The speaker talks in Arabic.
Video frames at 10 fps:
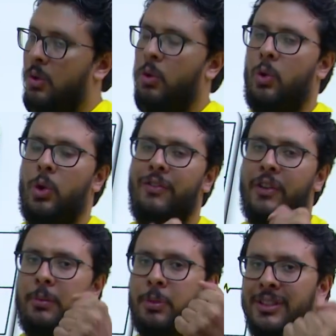وحوار
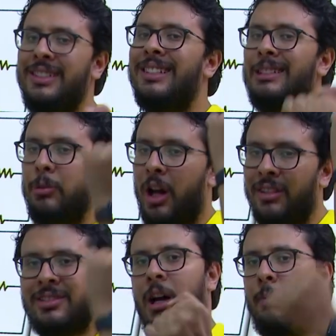الفاريبل ريزيستنس من
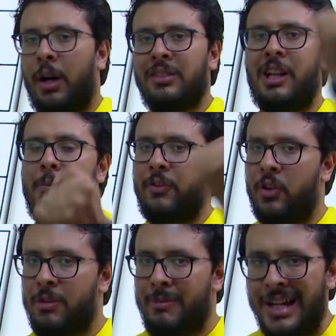اصعب اصعب
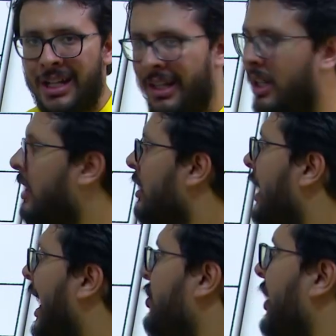افكار المنهج
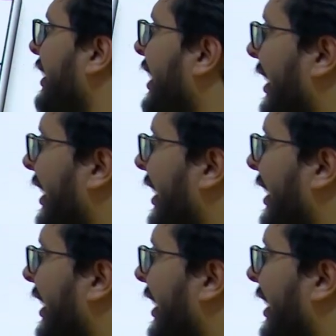عشان كده انا